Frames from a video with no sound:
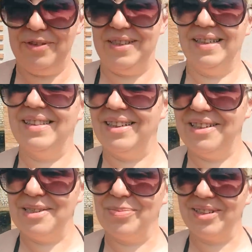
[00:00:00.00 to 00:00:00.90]

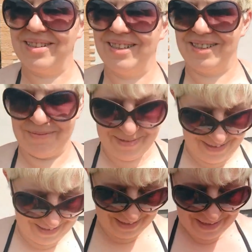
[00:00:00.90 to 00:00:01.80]
профессионализма,
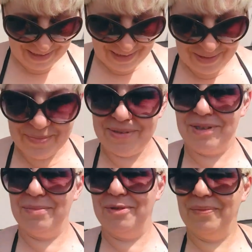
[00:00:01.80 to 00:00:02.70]
скажем так.
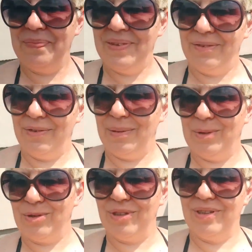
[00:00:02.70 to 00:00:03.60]
Почему
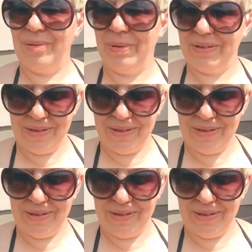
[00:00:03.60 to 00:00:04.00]
вам нужны